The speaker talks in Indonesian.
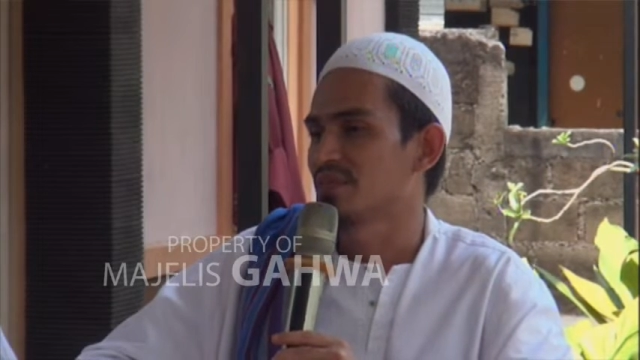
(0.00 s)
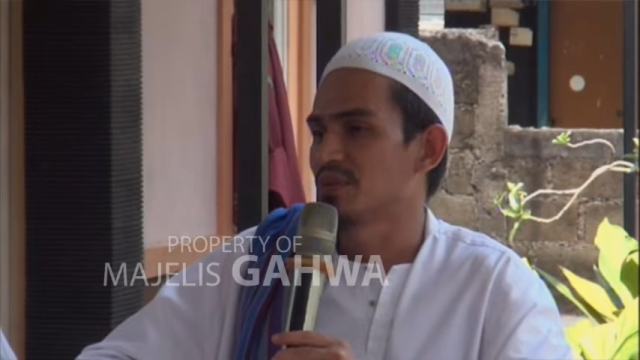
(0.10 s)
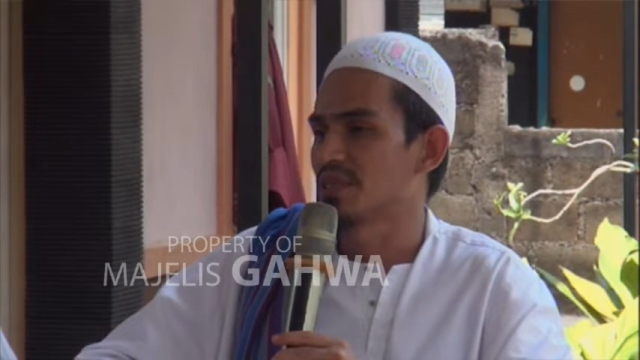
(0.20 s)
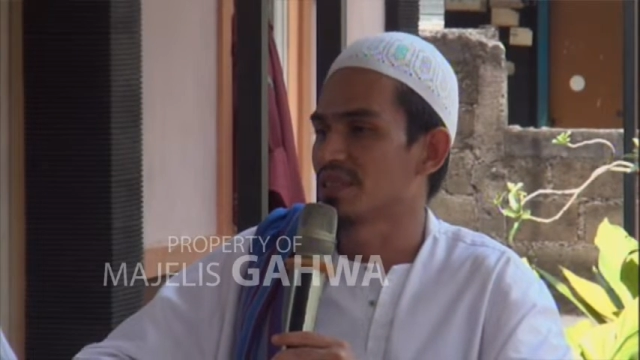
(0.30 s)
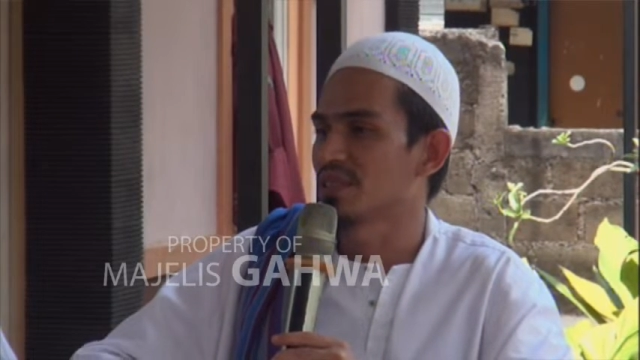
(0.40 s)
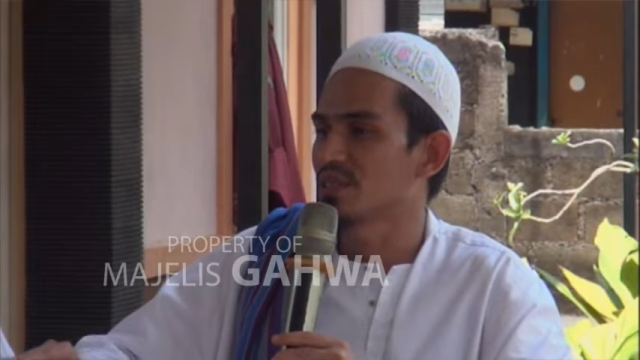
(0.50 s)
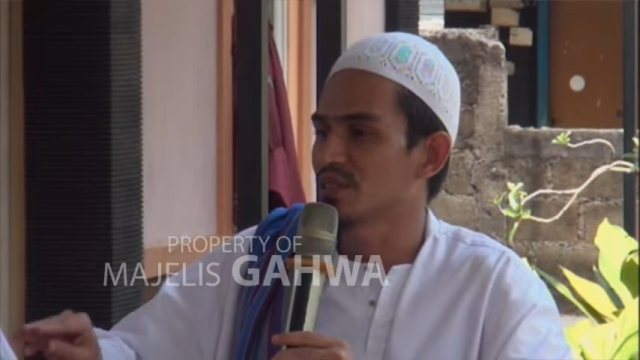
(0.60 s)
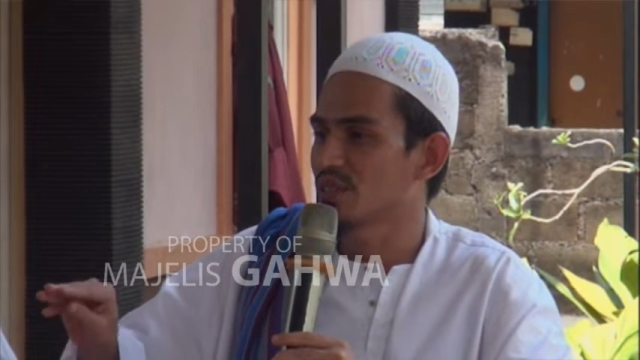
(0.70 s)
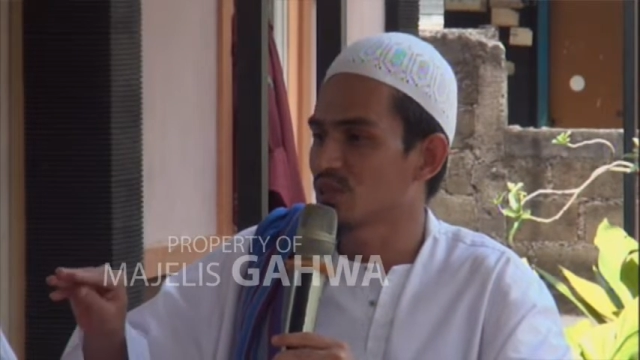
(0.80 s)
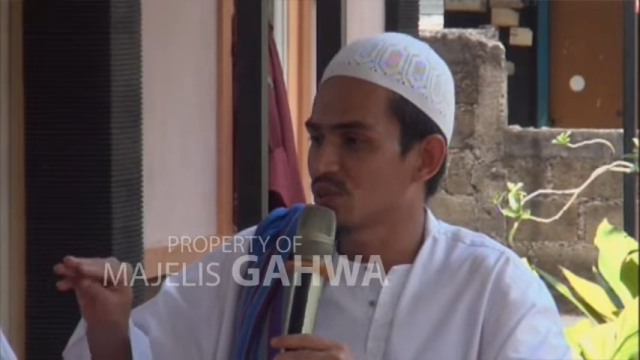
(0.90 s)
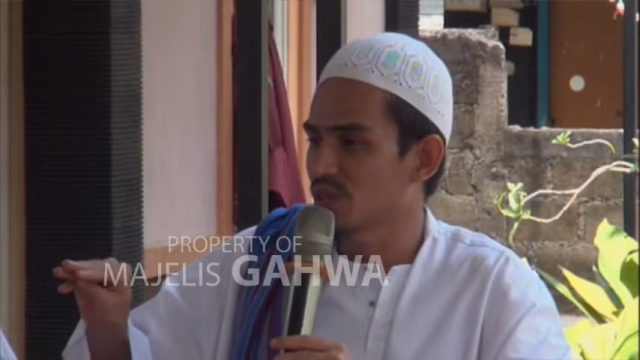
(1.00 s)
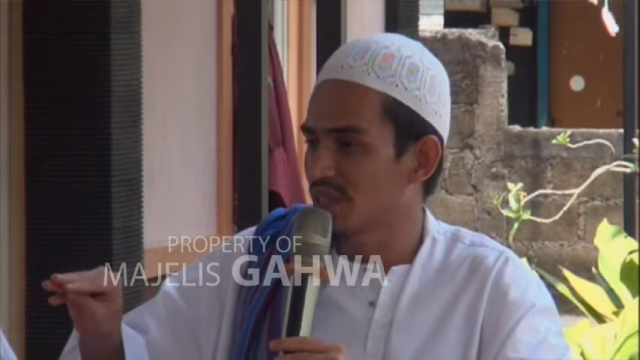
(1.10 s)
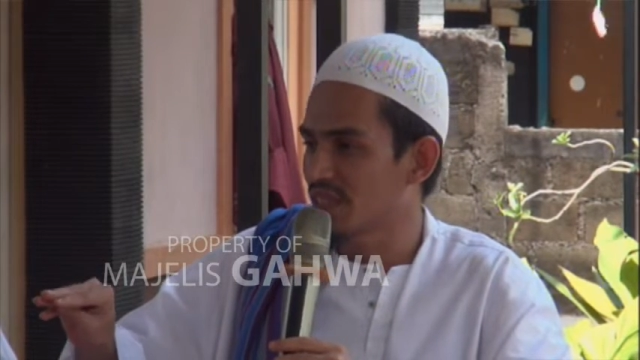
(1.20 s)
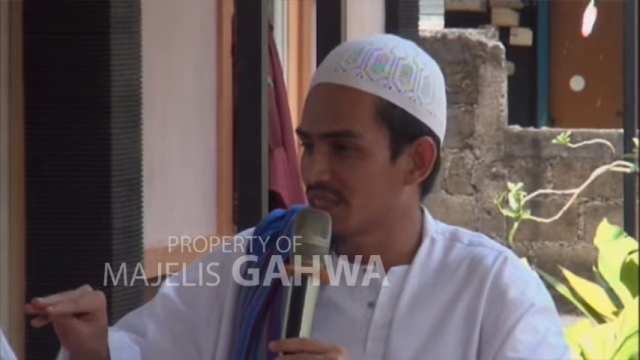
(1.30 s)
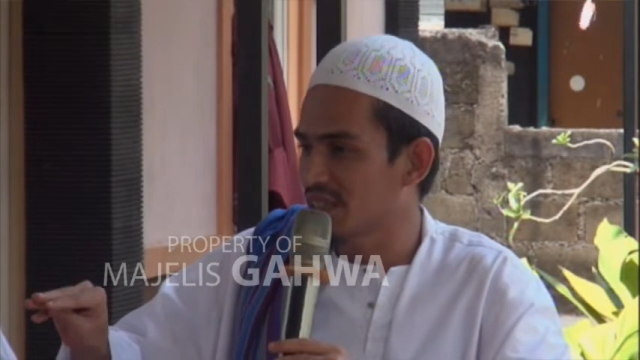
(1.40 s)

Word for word: Makanya tergantung niat